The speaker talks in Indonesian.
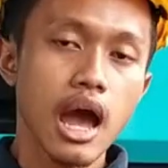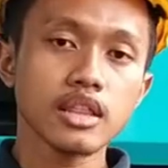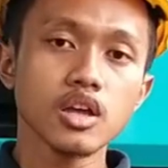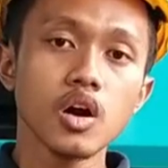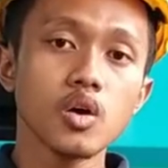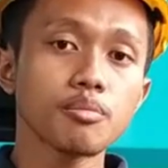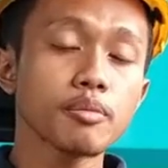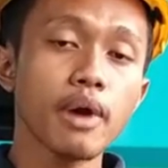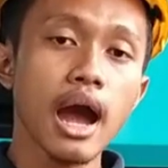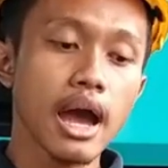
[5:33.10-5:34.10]
atau
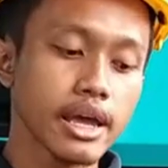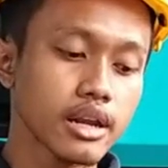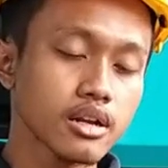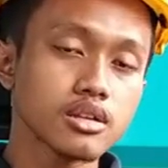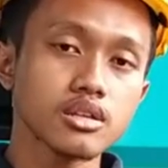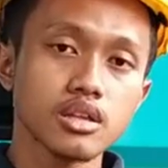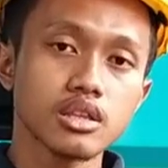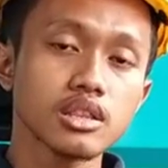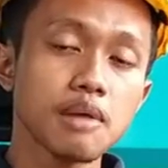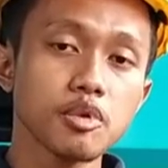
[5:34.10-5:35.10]
pipa air
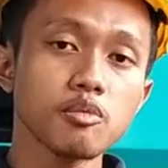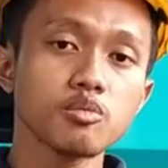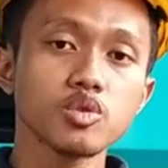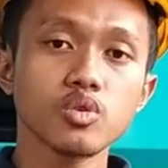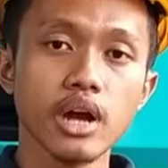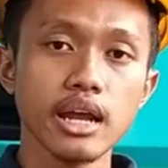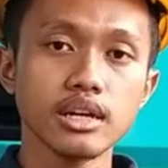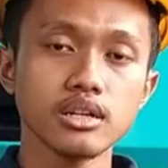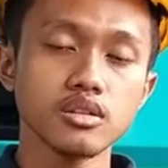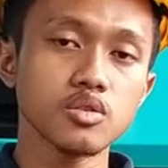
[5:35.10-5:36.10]
tetapi
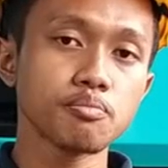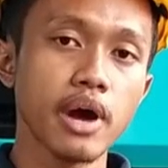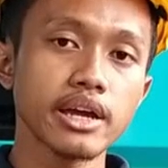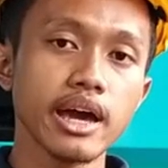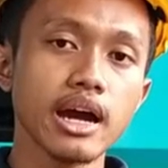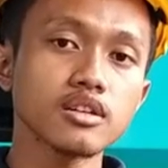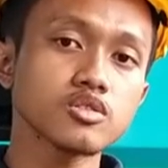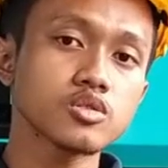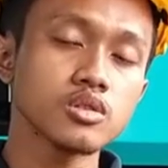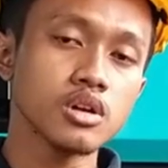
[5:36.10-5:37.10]
membutuhkan lubang yang
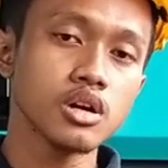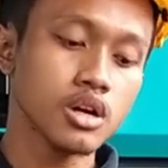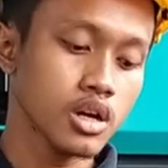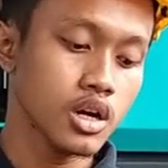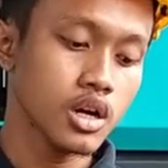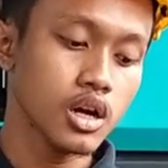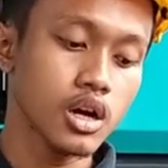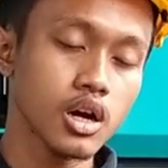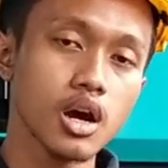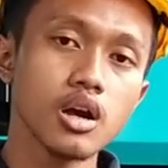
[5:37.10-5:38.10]

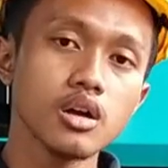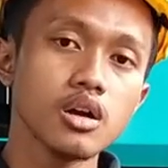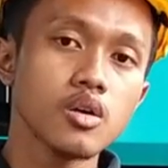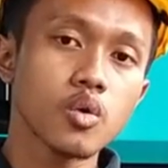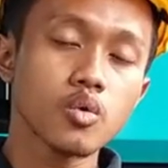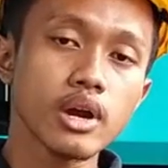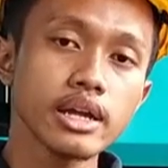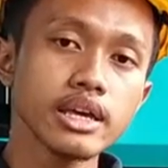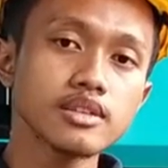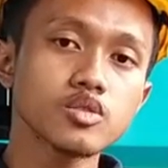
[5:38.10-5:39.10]
uh,
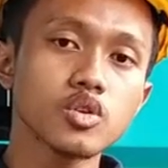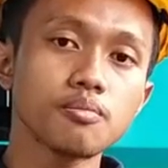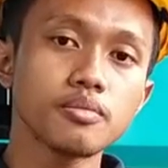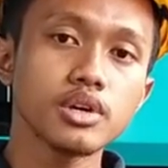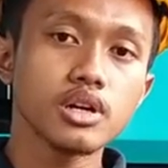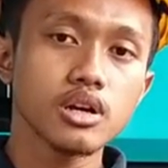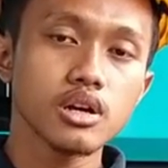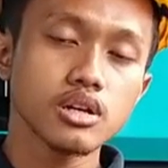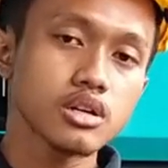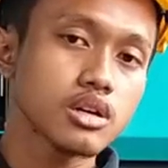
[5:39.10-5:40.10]
ukurannya cukup
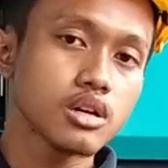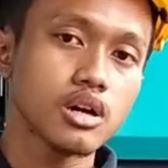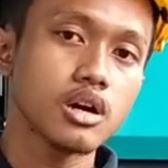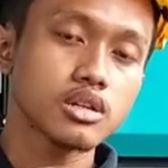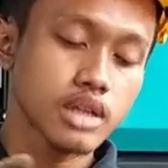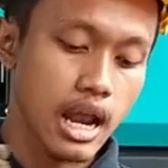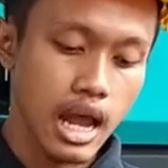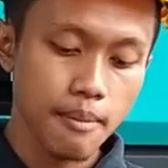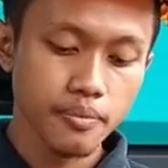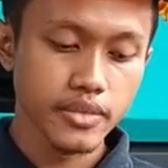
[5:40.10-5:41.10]
eh,
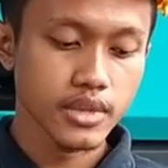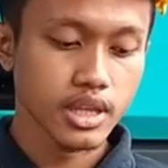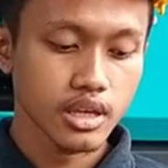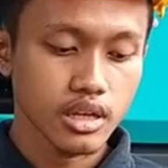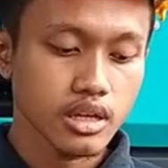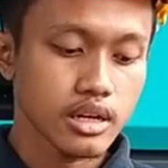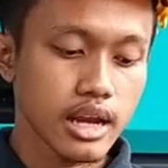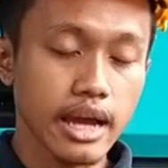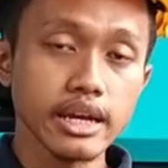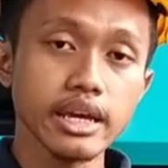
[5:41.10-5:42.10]
dalam
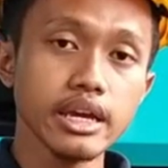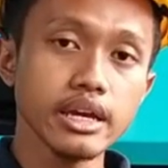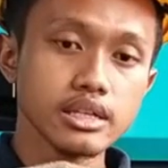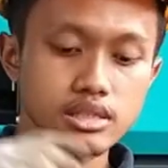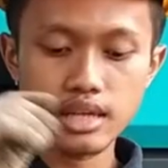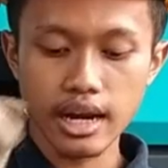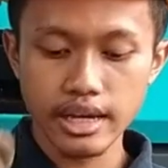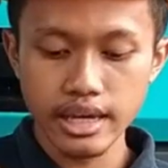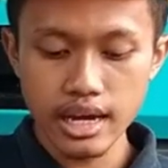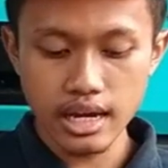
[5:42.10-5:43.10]
nah ini
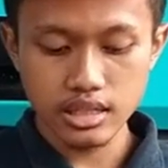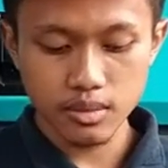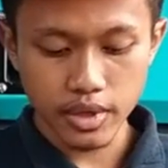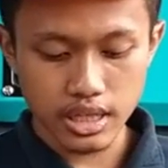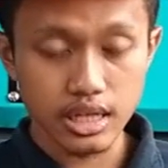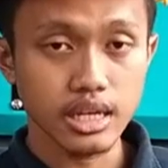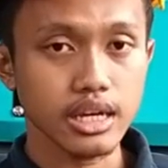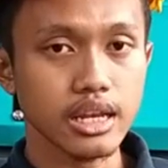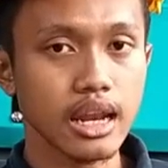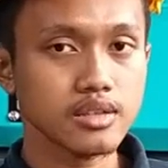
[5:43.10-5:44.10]
caranya seperti
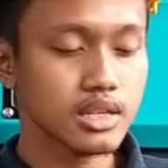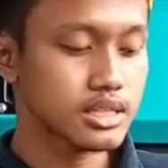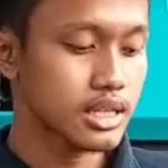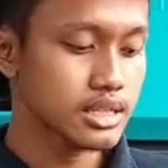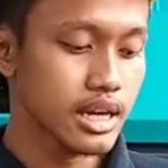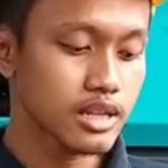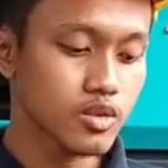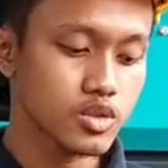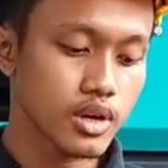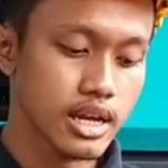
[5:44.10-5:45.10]
ini mas saja saya
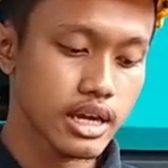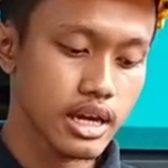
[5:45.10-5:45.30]
tunjukkan